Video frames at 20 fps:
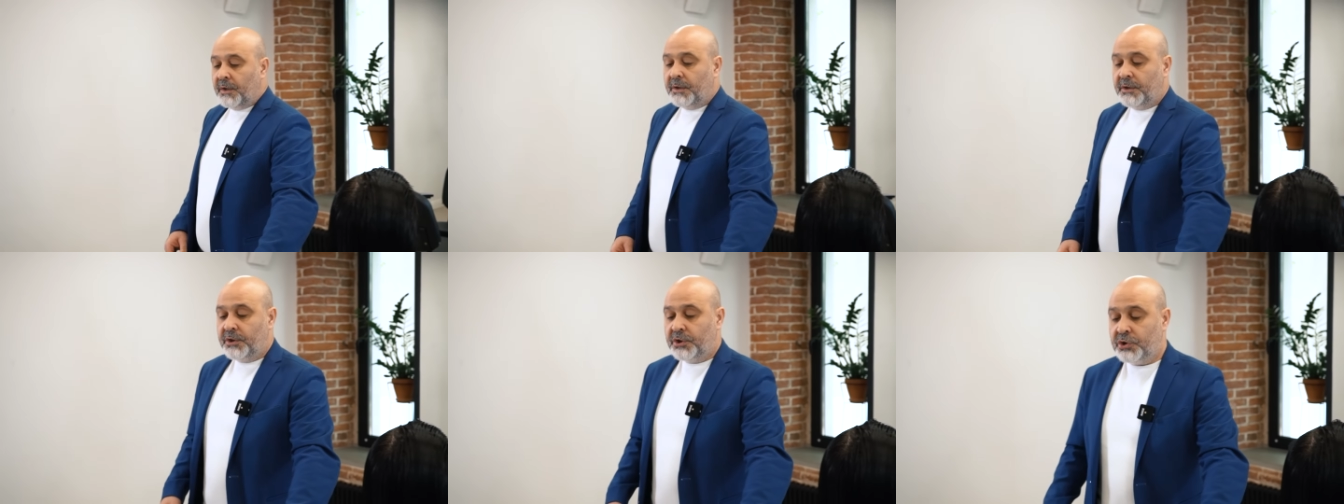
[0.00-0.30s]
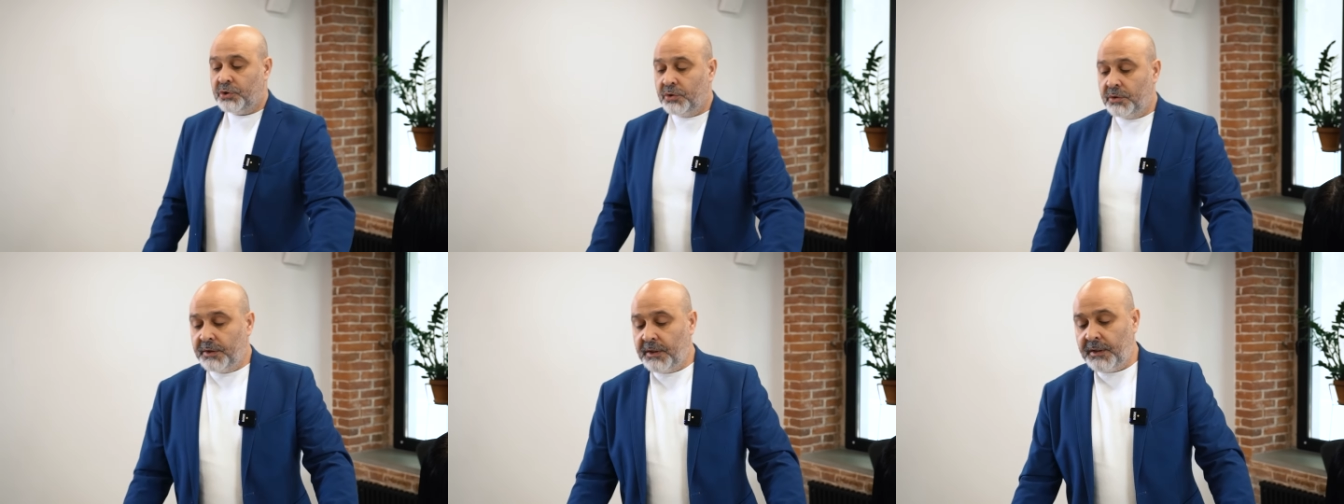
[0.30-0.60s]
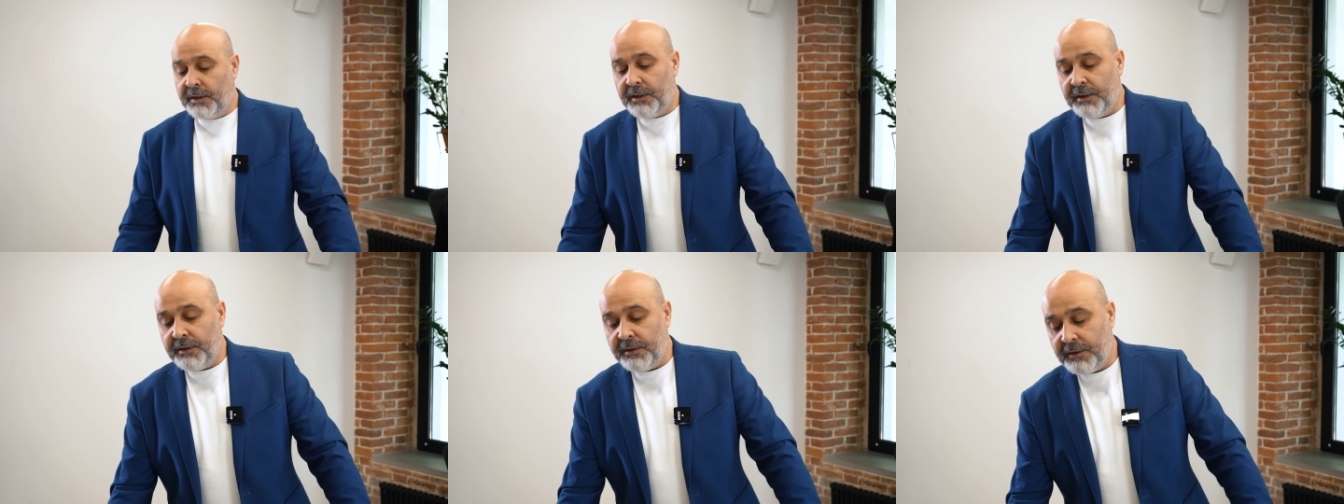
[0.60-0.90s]
Еще
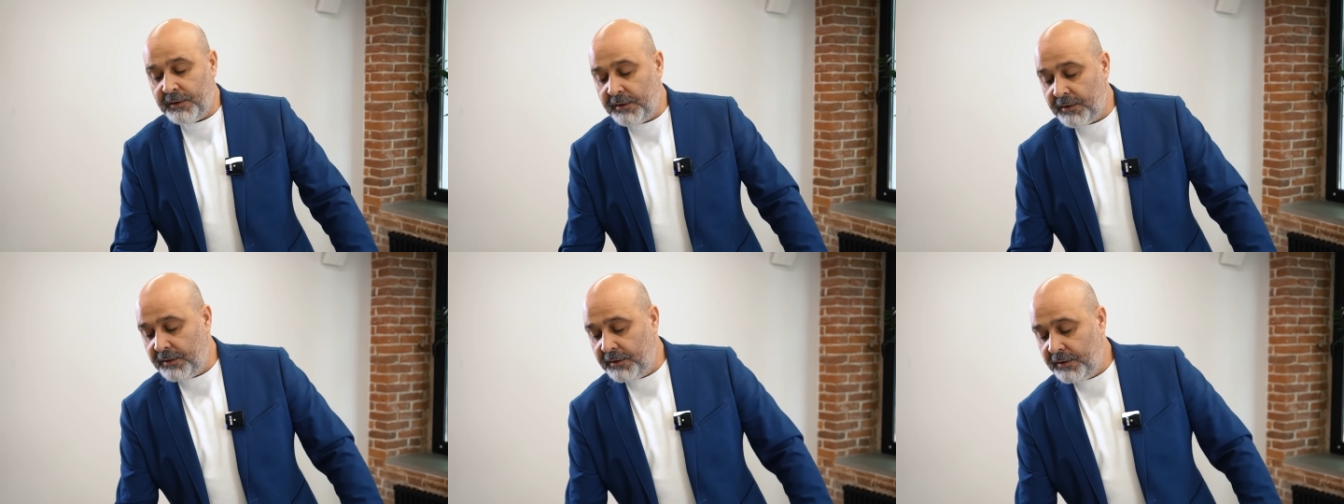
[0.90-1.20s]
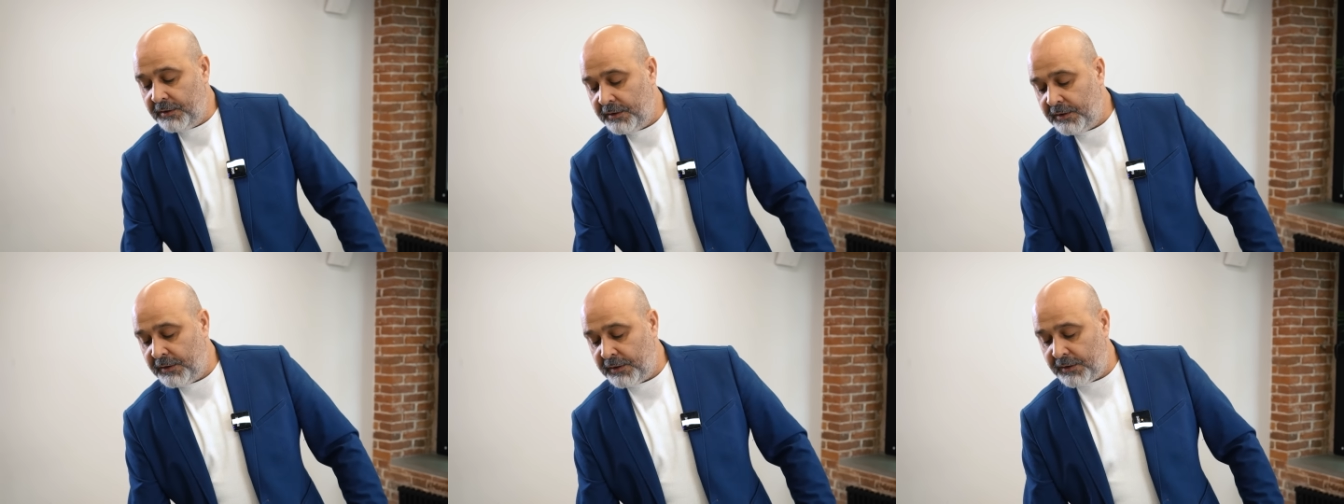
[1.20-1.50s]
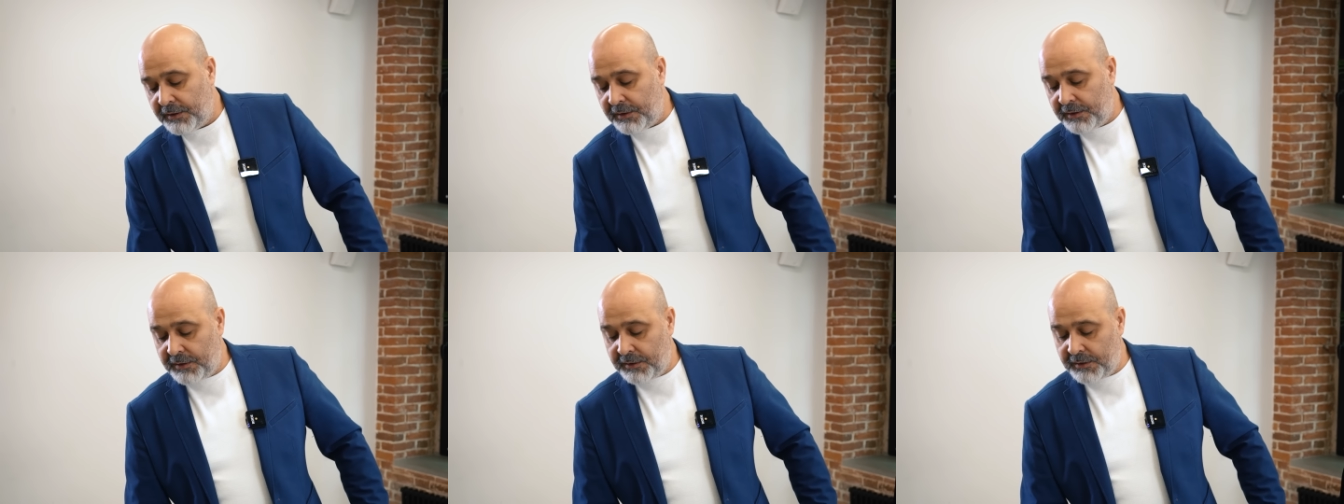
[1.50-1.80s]
на, э,
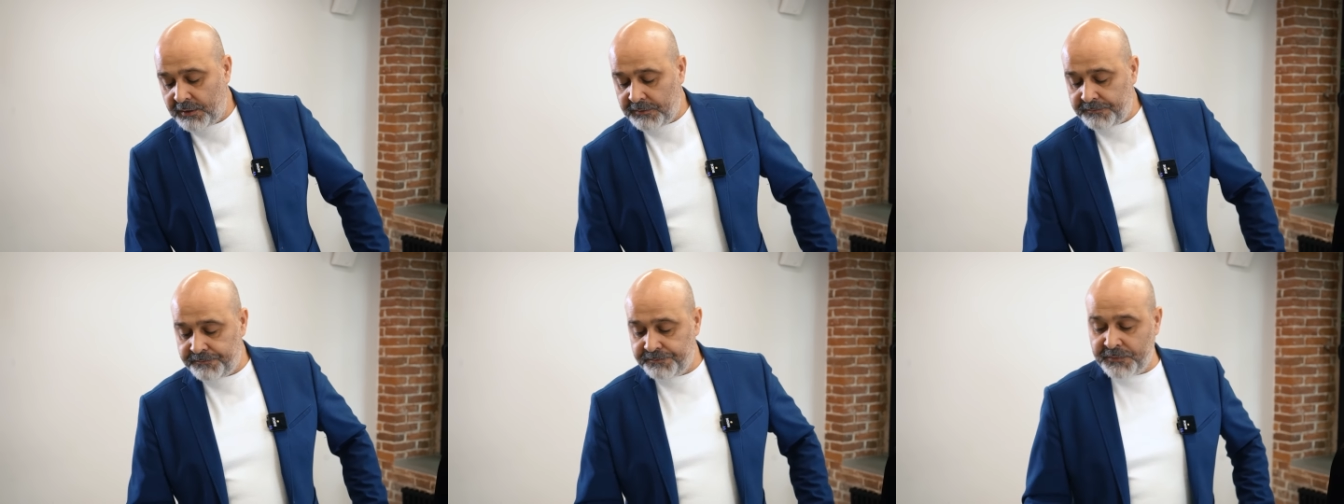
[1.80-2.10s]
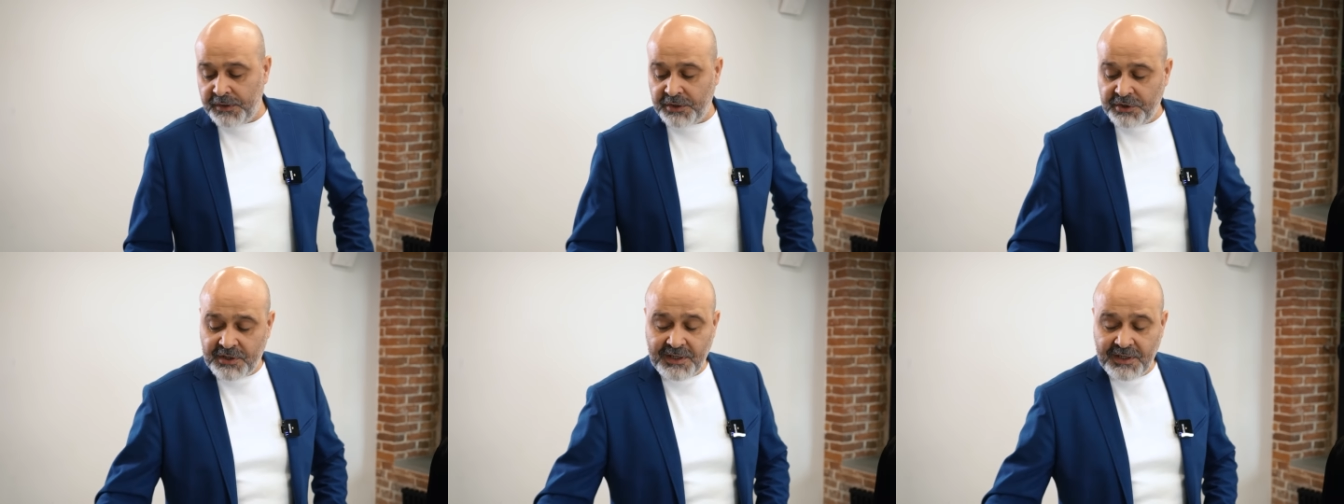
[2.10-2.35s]
на